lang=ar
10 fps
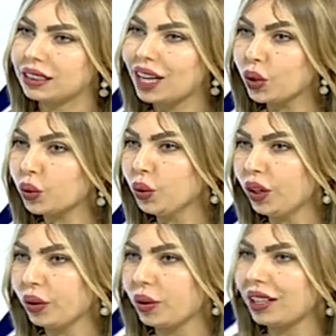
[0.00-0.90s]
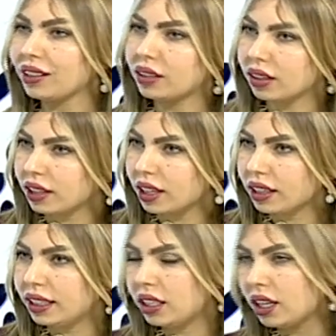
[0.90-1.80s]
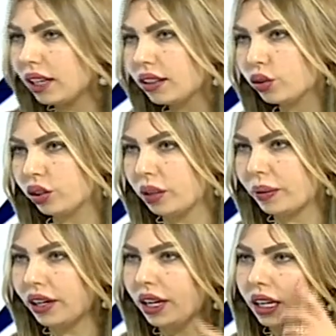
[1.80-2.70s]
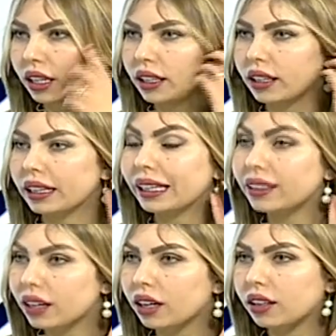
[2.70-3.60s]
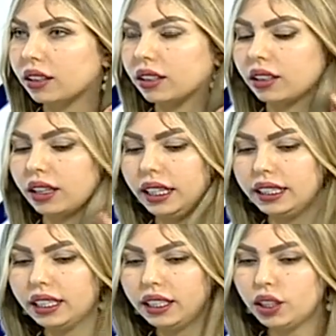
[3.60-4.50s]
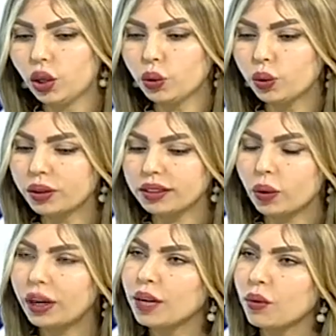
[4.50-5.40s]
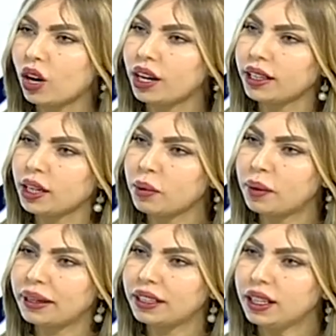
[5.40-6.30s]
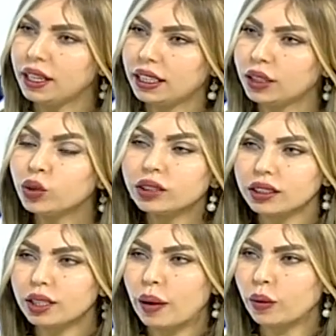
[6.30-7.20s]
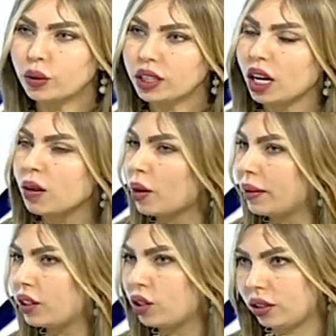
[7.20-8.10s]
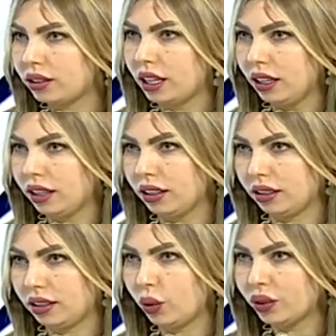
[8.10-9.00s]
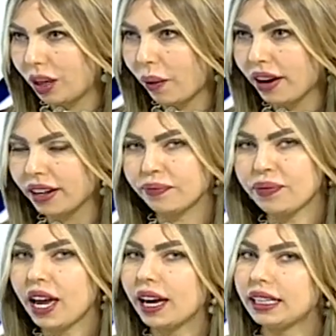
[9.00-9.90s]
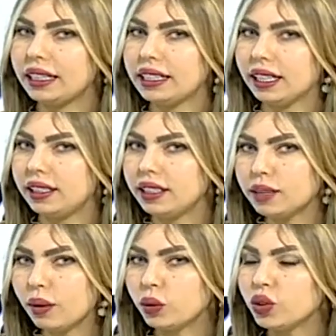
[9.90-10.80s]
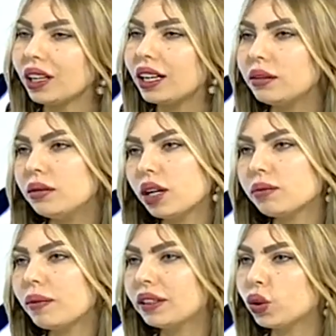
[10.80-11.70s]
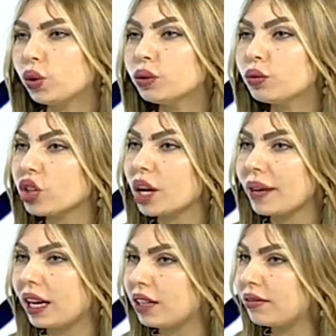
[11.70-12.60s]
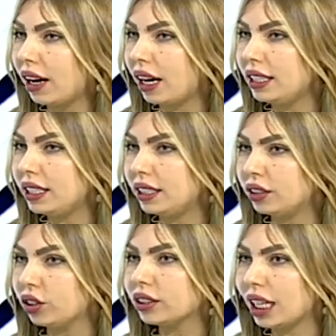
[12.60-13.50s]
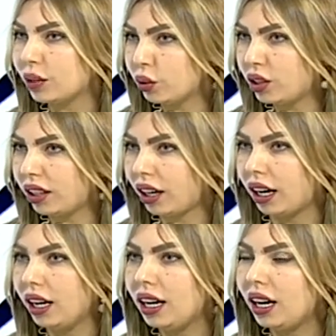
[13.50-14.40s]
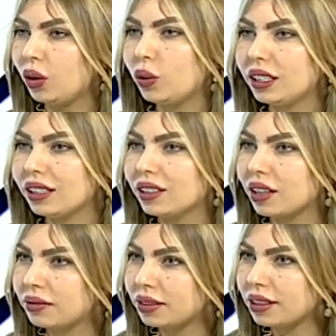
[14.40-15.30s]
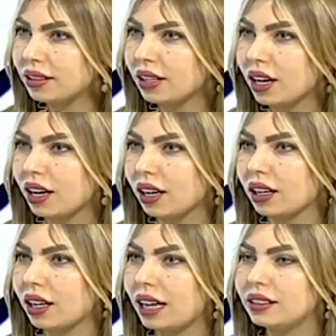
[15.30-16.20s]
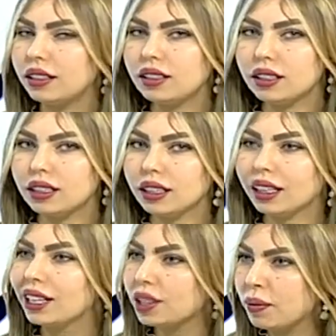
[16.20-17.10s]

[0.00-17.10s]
آه، الروح وأيضا الرياضة اللي هي أيضا تعتبر آه، غذاء آه، احنا لو سوينا مقارنة ما بين أنه أنت تسمع موسيقى وما بين أنه أنت تسوي تمارين أكيد يعني اللي يسمع موسيقى لربما تكون مشابهة للفعالية اللي تعطيها نعم. الموسيقى أولا التنفيس عن الغضب